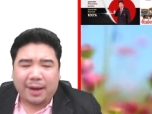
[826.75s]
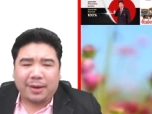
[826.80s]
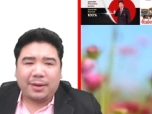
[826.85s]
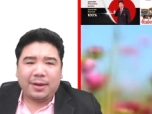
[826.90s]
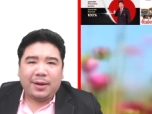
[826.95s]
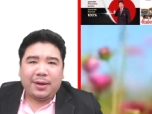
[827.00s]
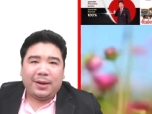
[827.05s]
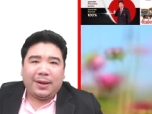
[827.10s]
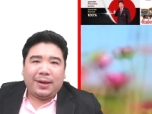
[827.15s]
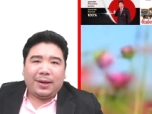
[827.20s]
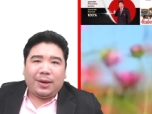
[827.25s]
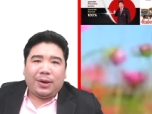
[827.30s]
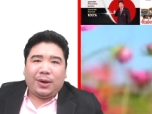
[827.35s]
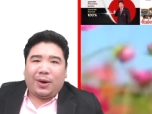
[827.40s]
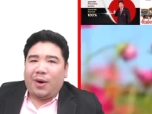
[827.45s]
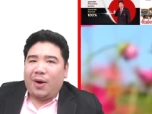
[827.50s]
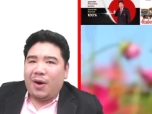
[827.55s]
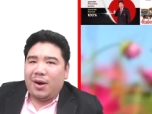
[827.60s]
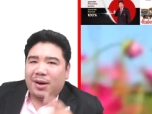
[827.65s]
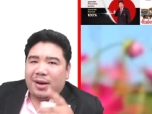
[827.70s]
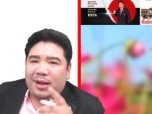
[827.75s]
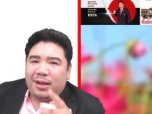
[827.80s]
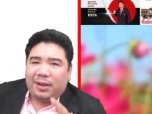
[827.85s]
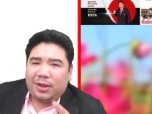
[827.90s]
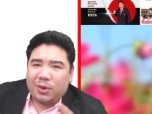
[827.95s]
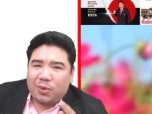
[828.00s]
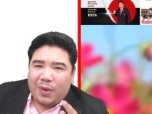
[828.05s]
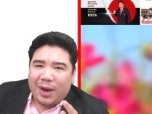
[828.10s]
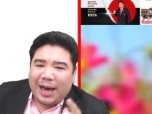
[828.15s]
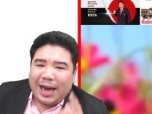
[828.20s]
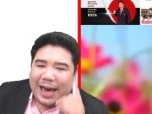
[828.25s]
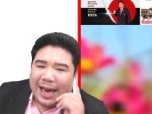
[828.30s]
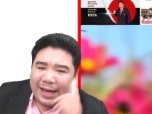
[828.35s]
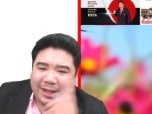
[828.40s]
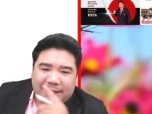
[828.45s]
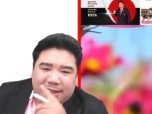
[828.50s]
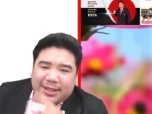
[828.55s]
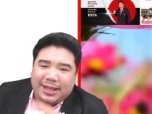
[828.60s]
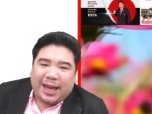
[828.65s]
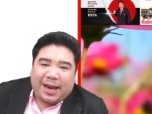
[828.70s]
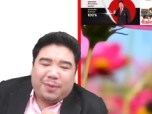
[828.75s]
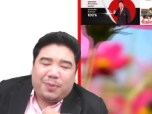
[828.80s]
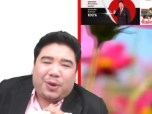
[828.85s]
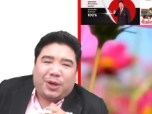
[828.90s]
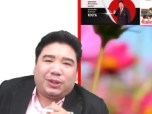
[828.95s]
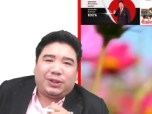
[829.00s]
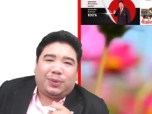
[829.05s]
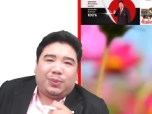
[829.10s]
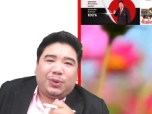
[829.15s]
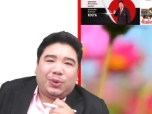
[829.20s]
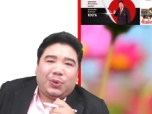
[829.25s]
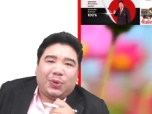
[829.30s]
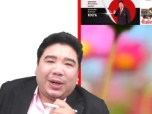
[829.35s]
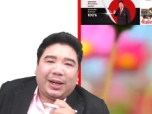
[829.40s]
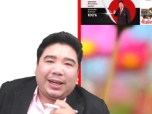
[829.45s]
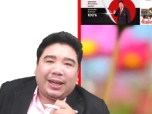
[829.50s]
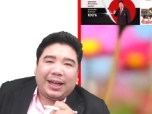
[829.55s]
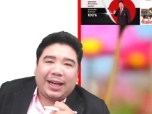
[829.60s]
28 ข้อนี้ถือว่าคัดเซียนพอสมควร